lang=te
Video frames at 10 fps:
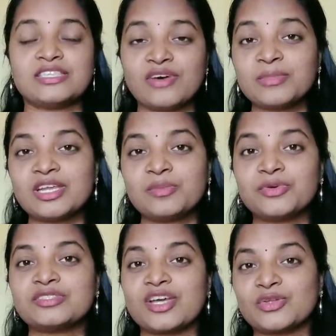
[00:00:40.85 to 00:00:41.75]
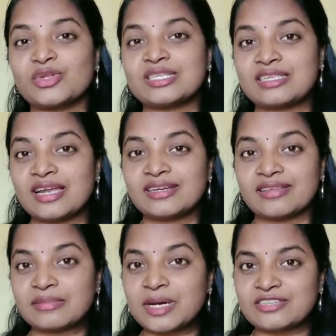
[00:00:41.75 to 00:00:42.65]
జివామీలో ఇప్పుడు జరుగుతున్న సేల్
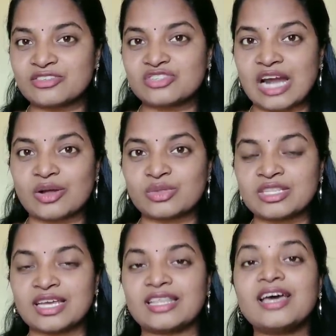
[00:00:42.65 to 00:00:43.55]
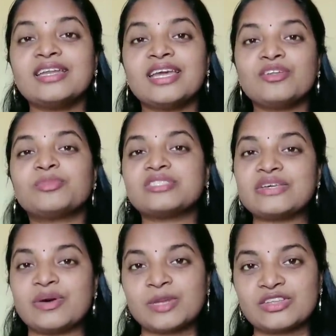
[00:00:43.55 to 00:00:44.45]
టెన్త్ మార్చ్ నుంచి స్టార్ట్ అవుతుంది కదా నేను ఇప్పుడు
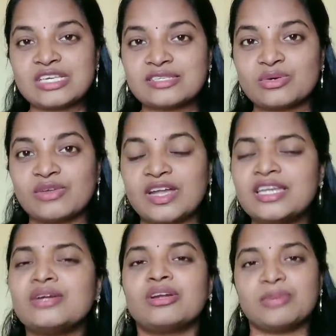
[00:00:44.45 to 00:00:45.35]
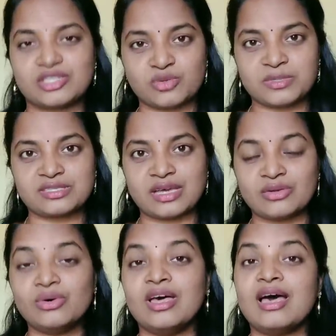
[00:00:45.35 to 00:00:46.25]
జివామీలో తీసుకున్నవన్నీ కూడా మీకు చూపిస్తాను